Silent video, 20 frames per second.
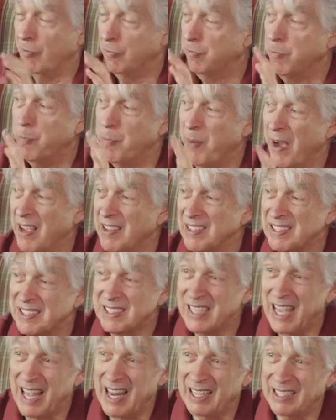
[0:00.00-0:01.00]
vous
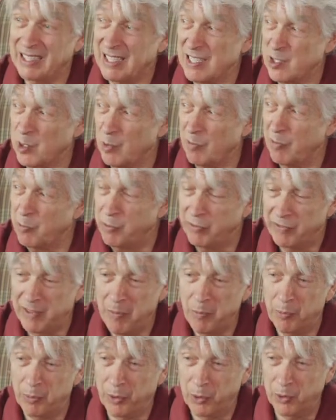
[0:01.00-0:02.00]
pensez à la question que vous pouvez
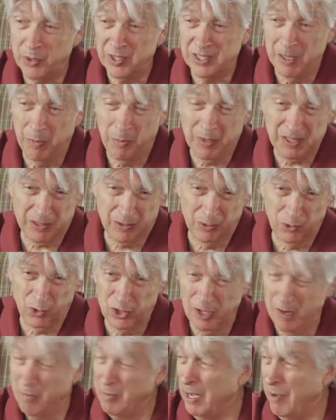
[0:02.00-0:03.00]
me poser, parce que
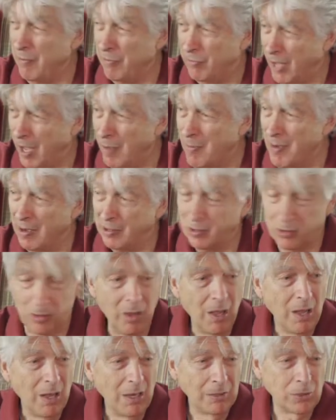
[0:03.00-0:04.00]
j'aimerais vraiment que
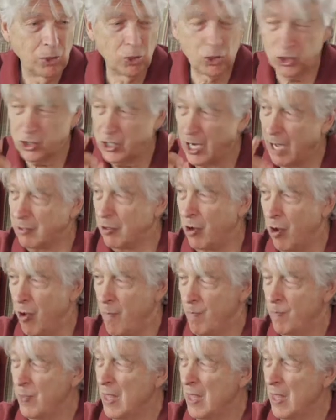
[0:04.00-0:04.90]
chacun